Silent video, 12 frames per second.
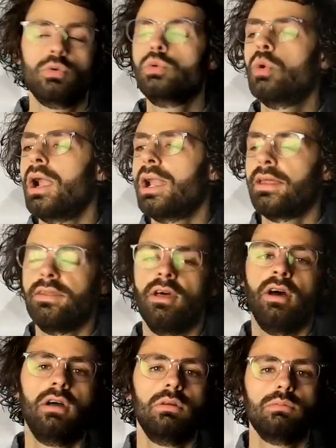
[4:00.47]
ou à
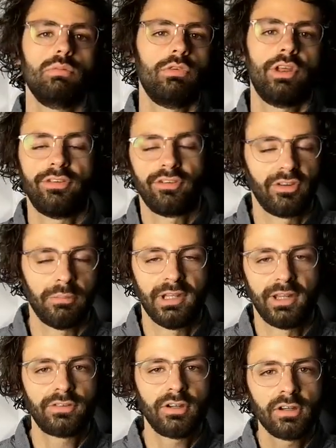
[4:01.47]
l'aide d'un
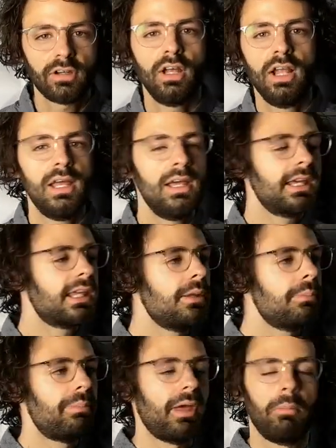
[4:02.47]
examinateur
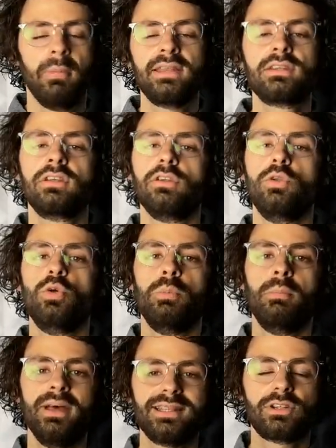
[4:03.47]
qui permettent de
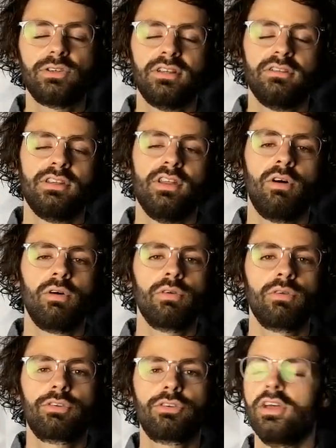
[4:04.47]
mettre en
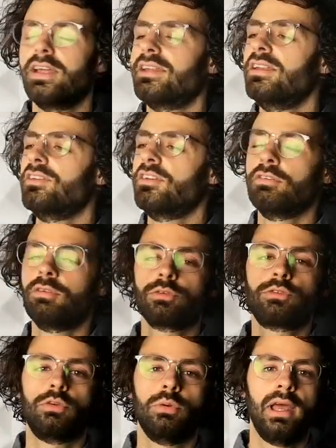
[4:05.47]
évidence des
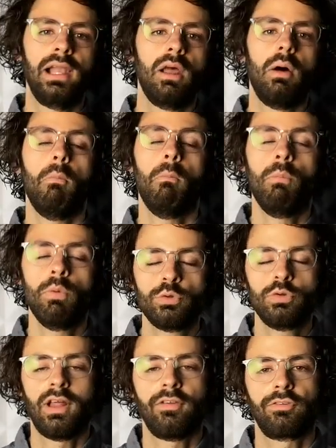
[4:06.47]
éventuelles
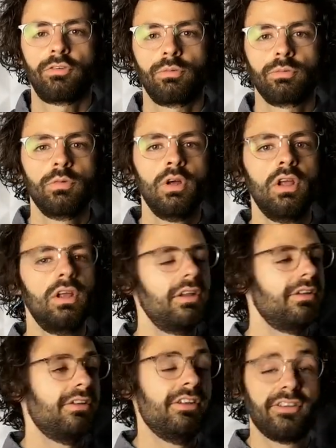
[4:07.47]
modulations
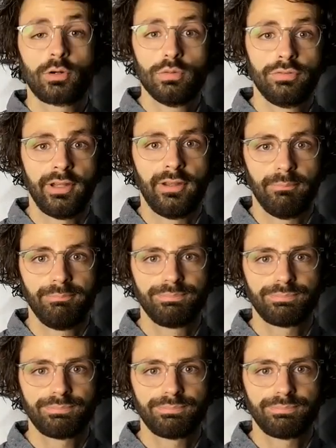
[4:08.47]
des acouphènes.